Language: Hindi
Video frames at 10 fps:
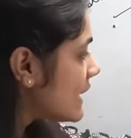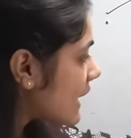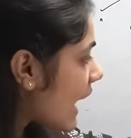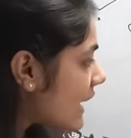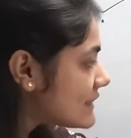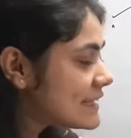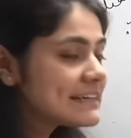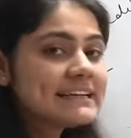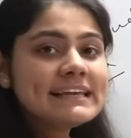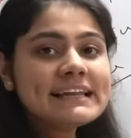कहाँ
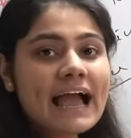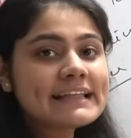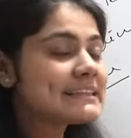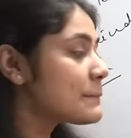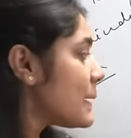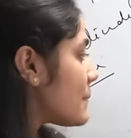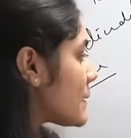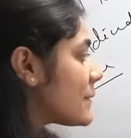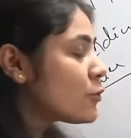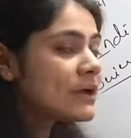तक डी नाइन तक
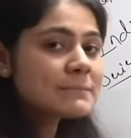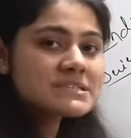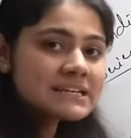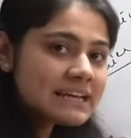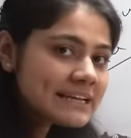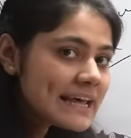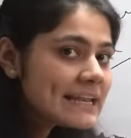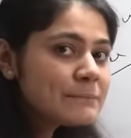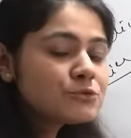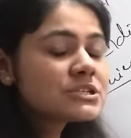पेपर में कोई आपसे डी
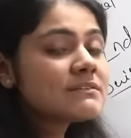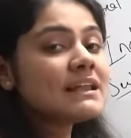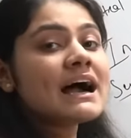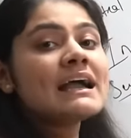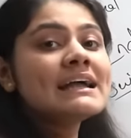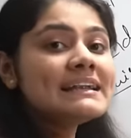टेन नहीं पूछने वाला